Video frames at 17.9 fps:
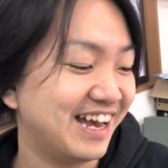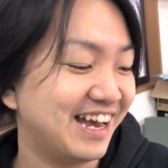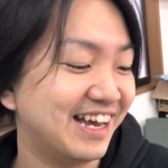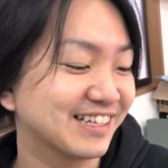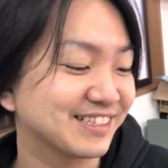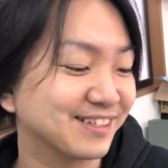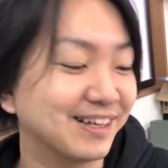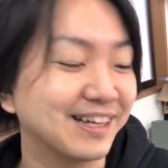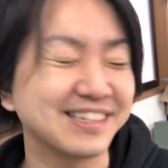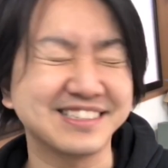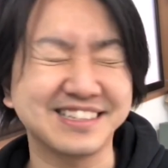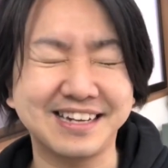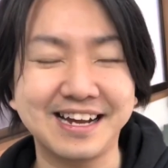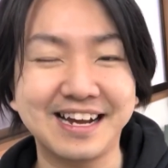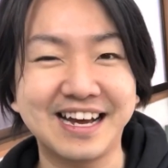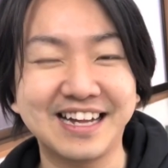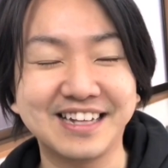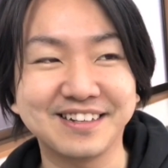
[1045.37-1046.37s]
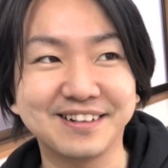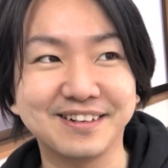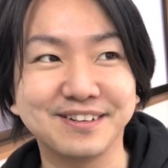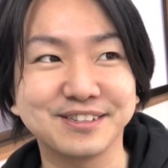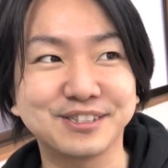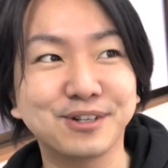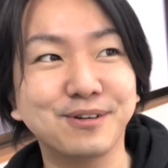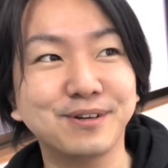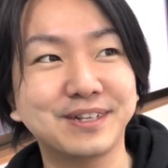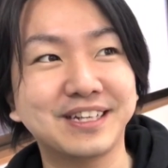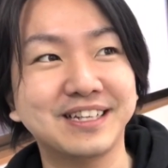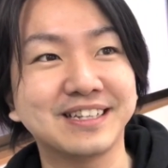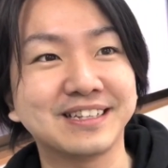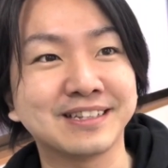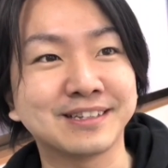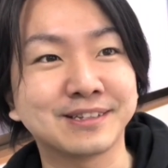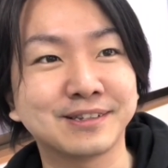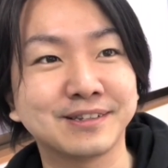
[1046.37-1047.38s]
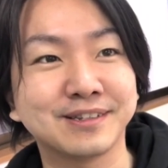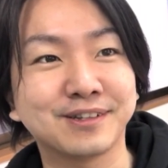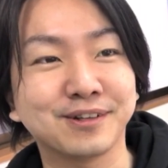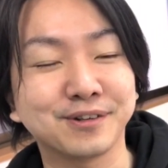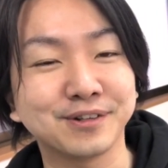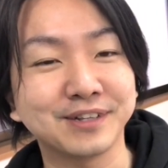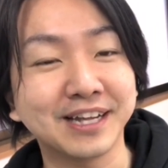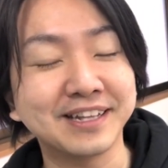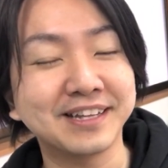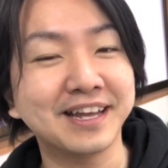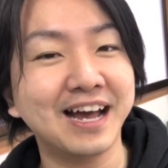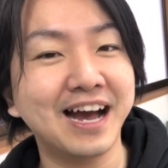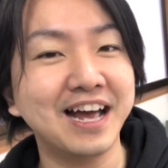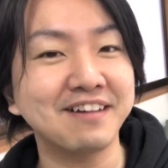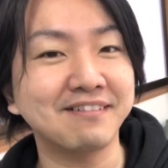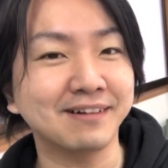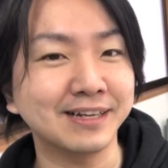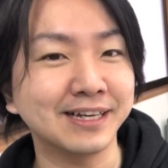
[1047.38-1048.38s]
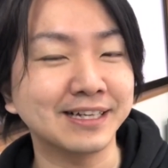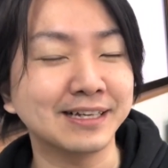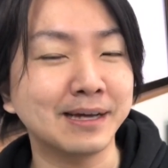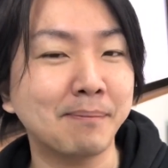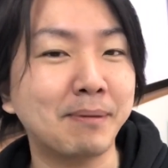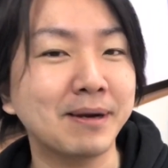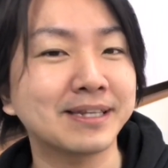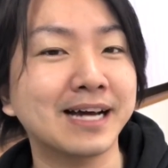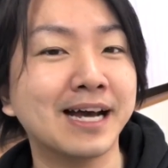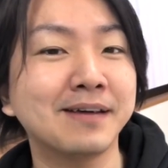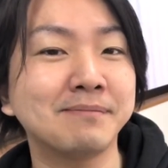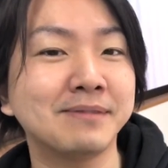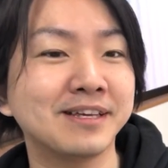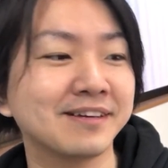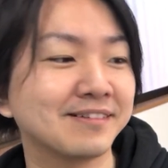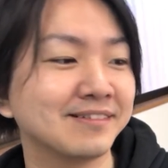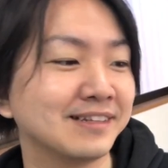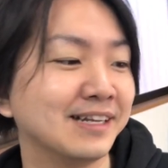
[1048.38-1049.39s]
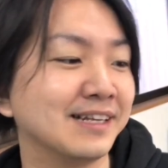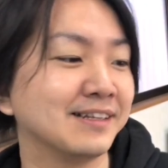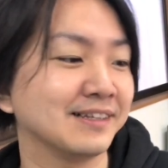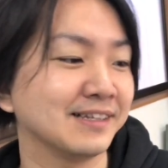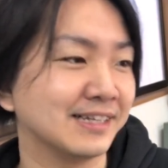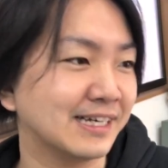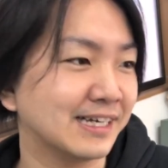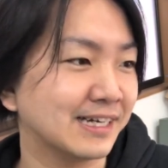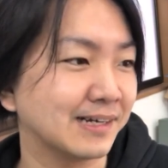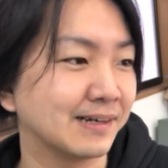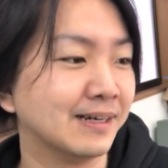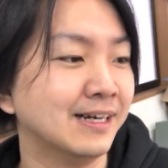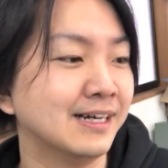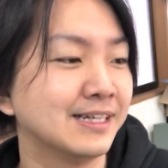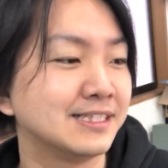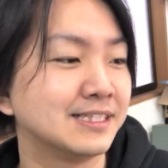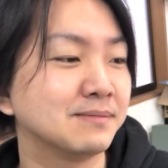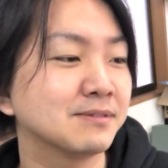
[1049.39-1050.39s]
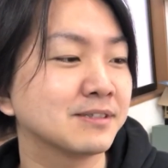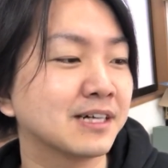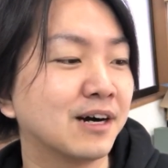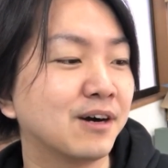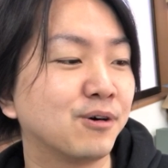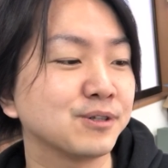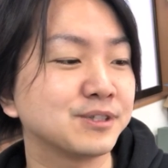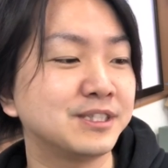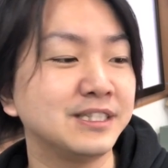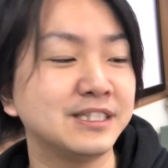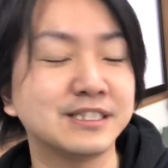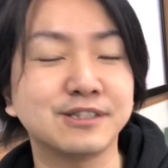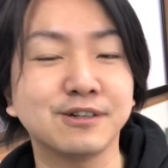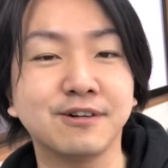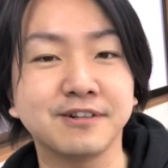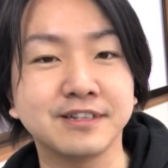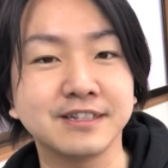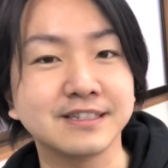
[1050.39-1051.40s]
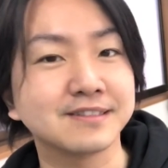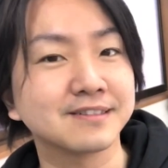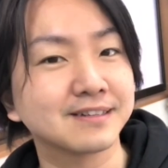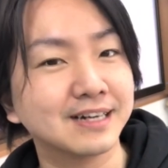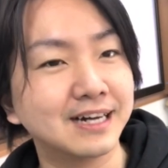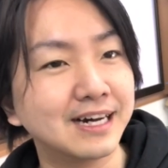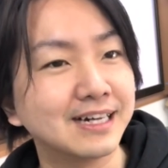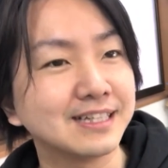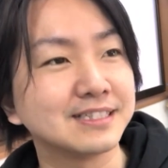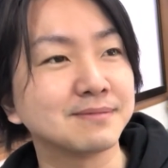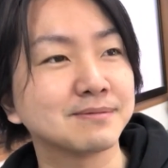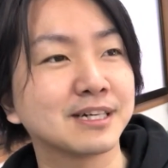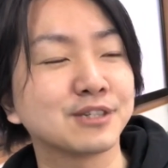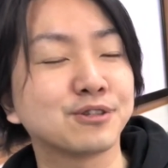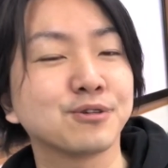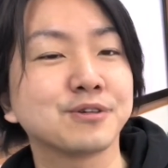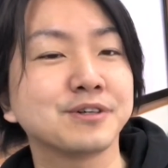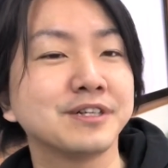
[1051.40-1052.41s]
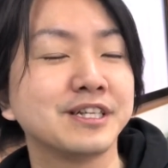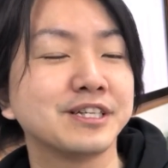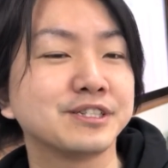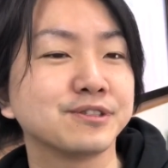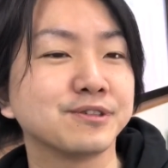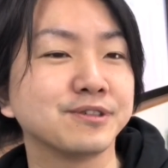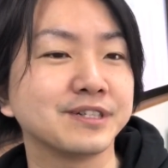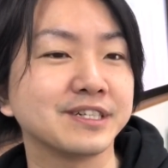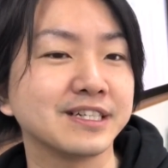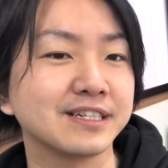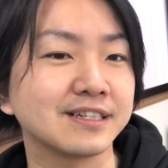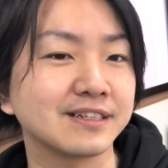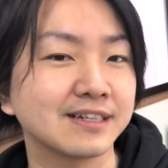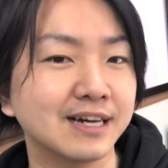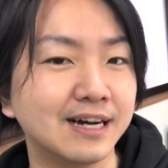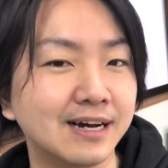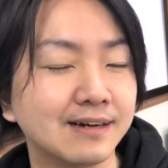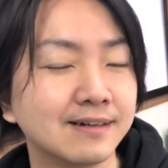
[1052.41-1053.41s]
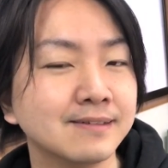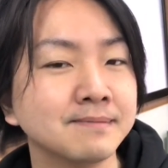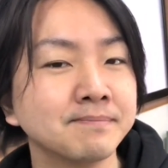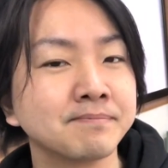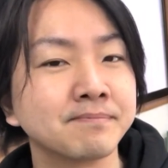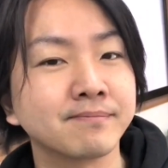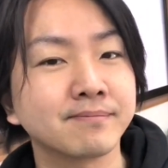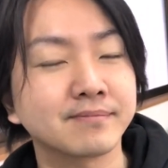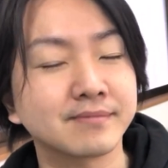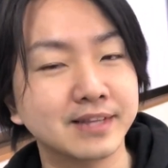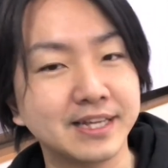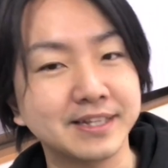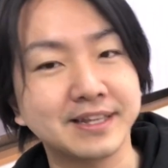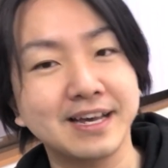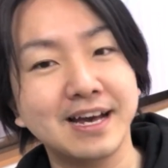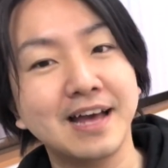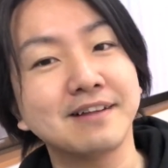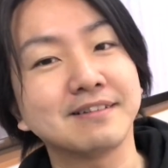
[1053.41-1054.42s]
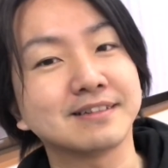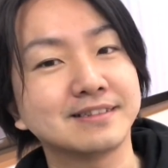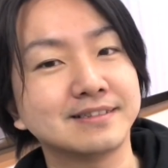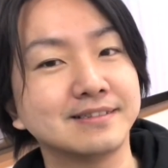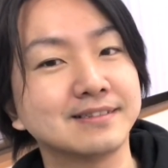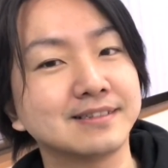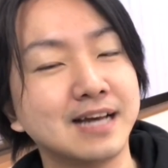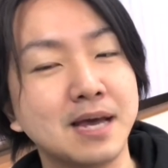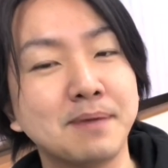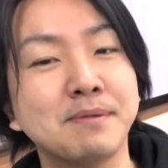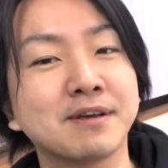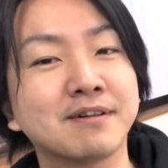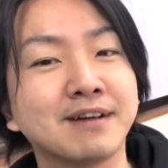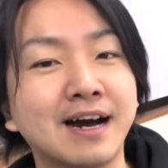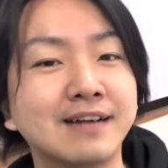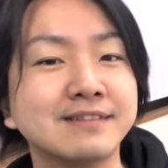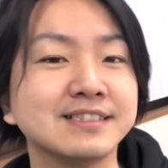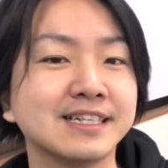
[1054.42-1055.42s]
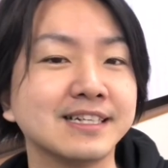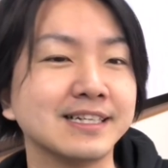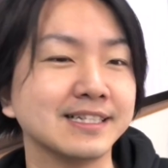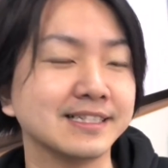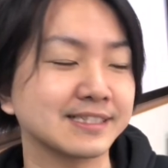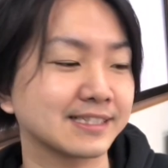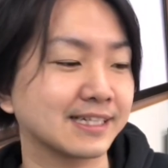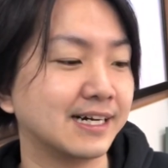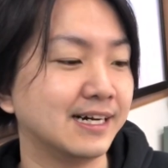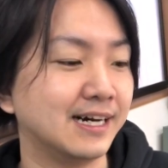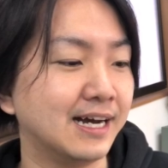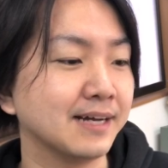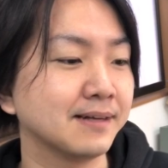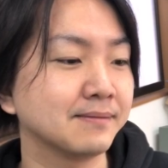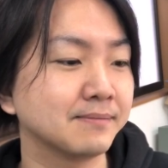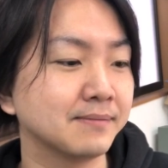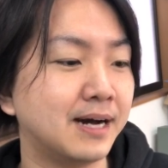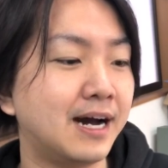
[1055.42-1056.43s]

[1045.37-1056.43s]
えー、そうなんですよね。あの、商品とのね、出会いはね、やっぱりタイミングなんで、自分が欲しい商品とか、自分が得意な商品が、ね、出会えるタイミングがあるじゃないですか。はい。